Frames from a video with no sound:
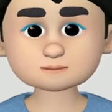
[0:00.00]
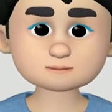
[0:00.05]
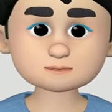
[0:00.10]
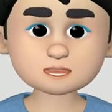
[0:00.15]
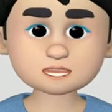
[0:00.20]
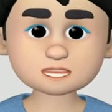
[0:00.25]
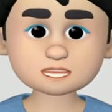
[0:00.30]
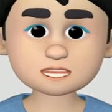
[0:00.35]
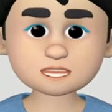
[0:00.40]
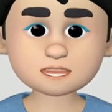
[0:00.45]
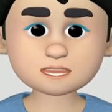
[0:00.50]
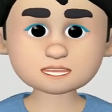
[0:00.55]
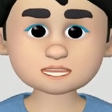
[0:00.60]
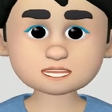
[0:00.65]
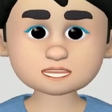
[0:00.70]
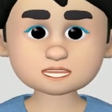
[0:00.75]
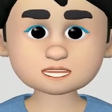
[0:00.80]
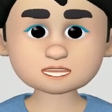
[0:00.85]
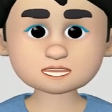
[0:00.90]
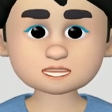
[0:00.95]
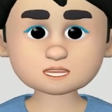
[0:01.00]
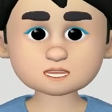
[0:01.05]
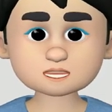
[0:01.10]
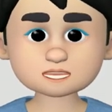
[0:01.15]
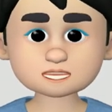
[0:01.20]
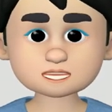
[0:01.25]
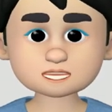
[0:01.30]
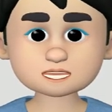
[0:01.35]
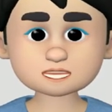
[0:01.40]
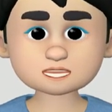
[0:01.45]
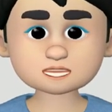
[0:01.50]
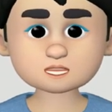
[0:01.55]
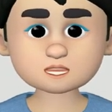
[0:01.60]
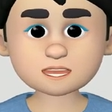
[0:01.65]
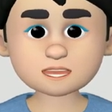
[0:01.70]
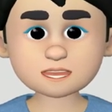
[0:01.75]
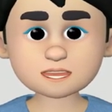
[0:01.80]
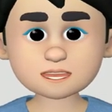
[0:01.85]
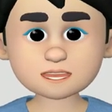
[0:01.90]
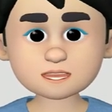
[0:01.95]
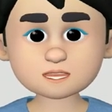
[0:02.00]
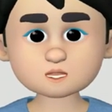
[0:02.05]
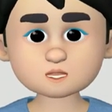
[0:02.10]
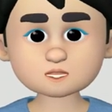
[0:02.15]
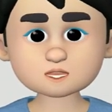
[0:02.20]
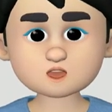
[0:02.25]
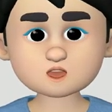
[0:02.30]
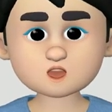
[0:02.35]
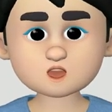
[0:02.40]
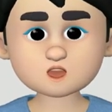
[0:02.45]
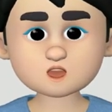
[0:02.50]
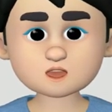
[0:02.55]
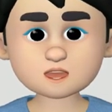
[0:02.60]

Why is it that way? When you ruled